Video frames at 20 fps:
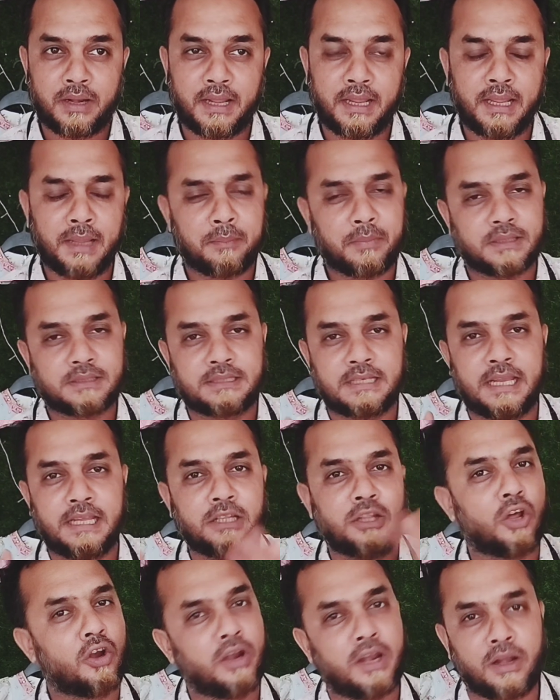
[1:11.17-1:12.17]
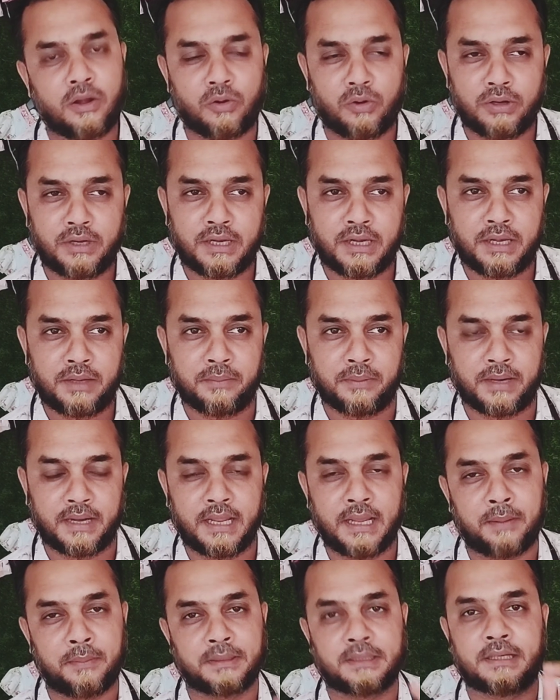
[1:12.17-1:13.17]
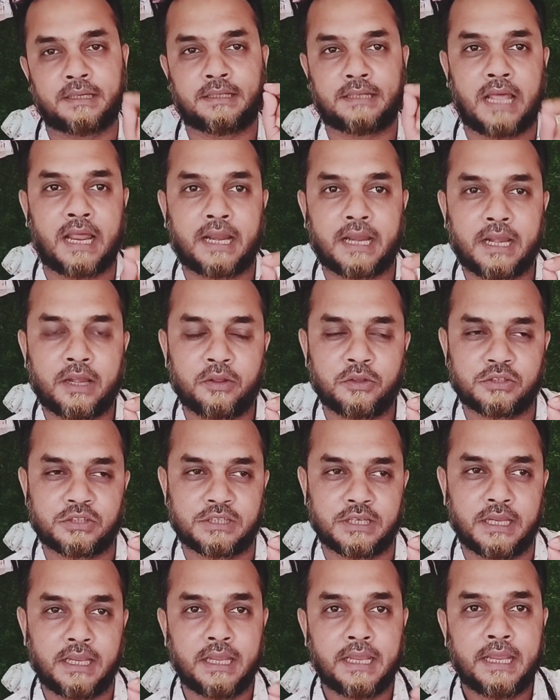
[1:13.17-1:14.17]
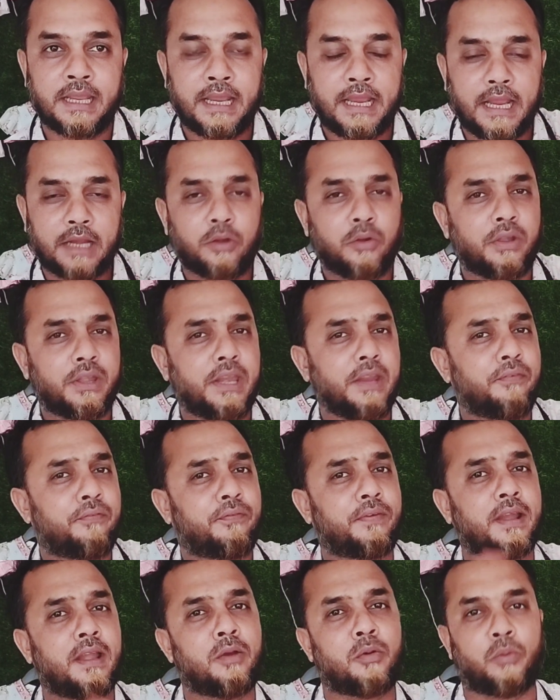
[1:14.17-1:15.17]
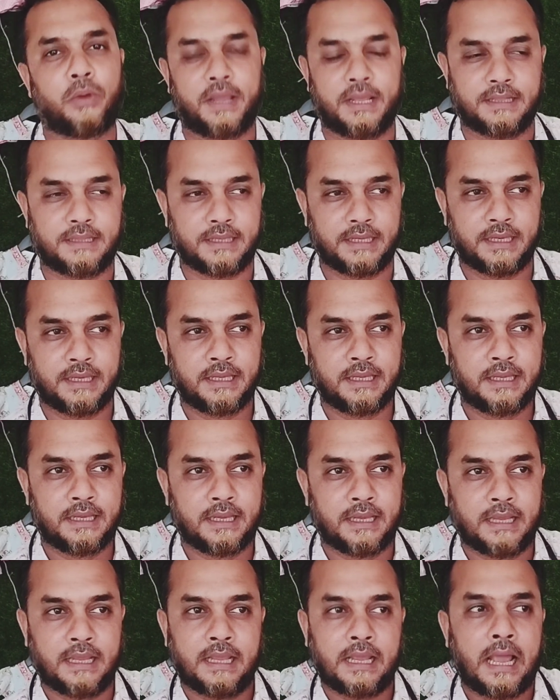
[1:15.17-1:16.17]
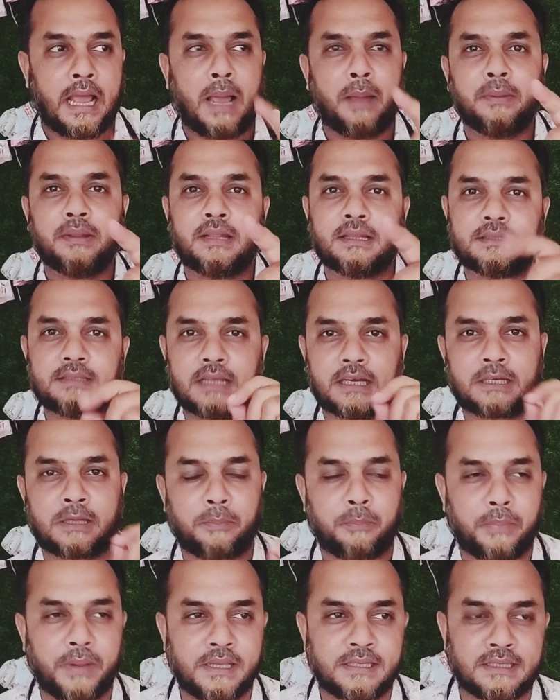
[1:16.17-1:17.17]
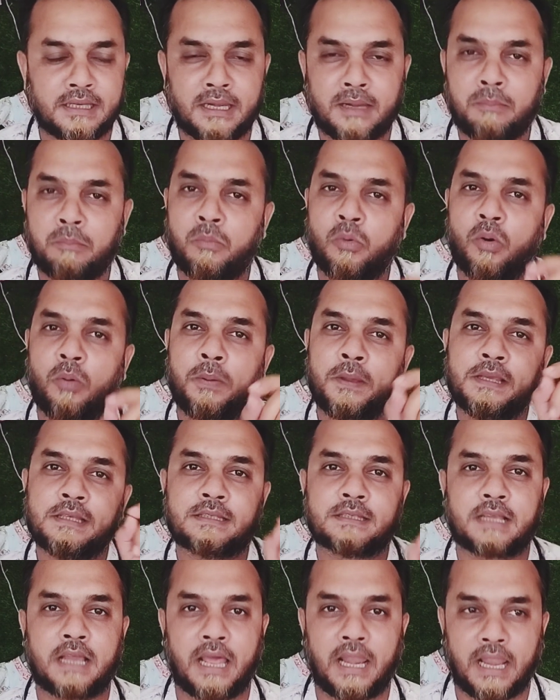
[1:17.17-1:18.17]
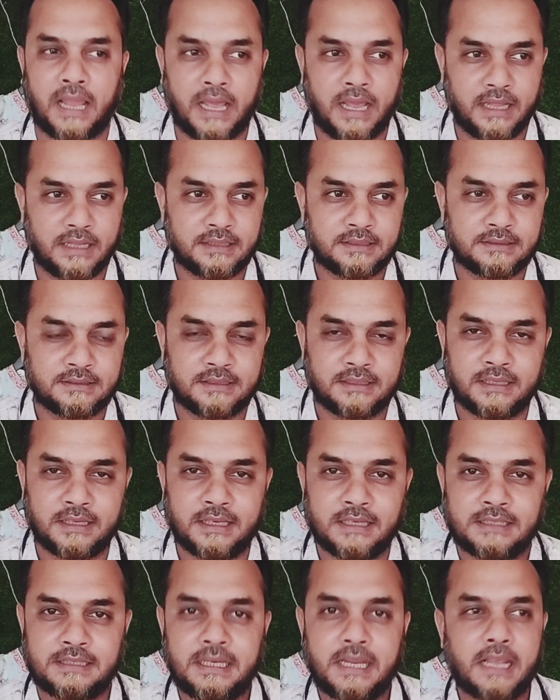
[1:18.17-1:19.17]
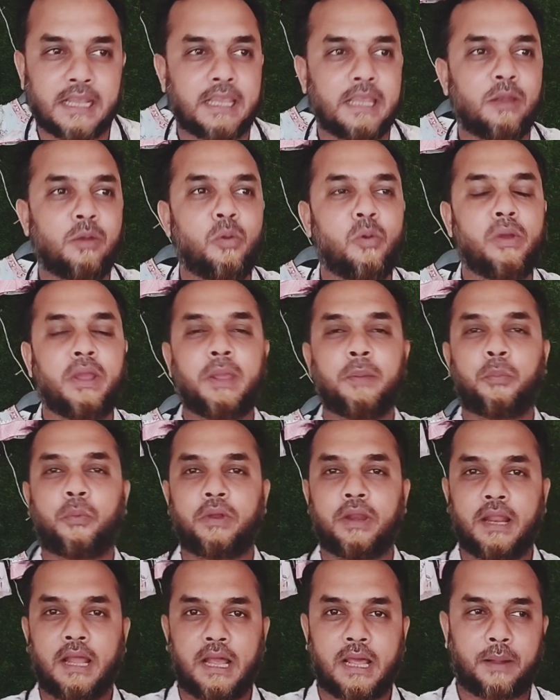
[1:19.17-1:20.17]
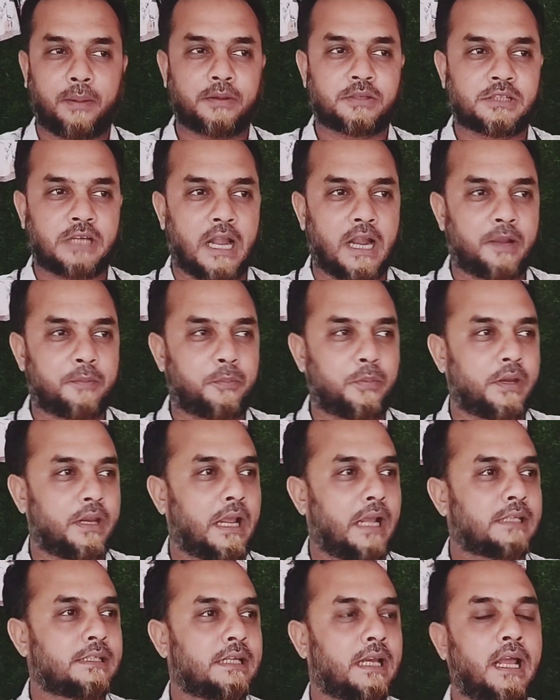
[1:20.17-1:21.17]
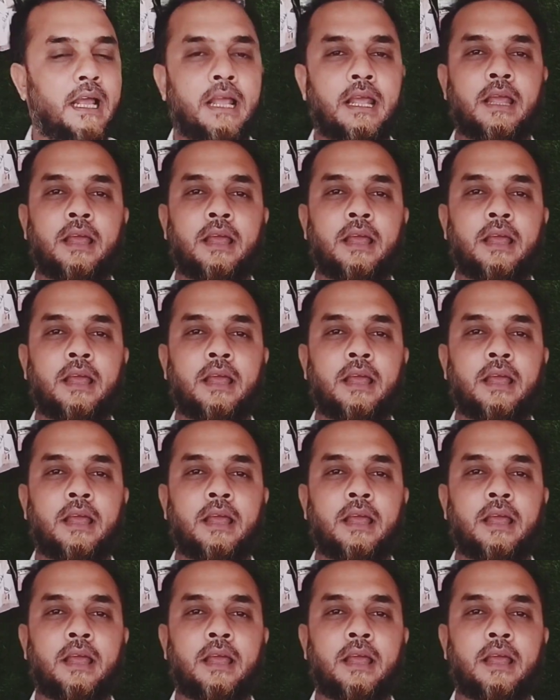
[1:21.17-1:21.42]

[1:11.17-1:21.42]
বানাই আমরা যেই ধরনের কন্টেন্টই বানাই আমাদের টার্গেট হচ্ছে একটু ডিফারেন্ট ওয়েতে আমি দেখছি একটা পেজের নাম মফিস কালা সে কি লুঙ্গি পরে আর শার্ট পরে আইসা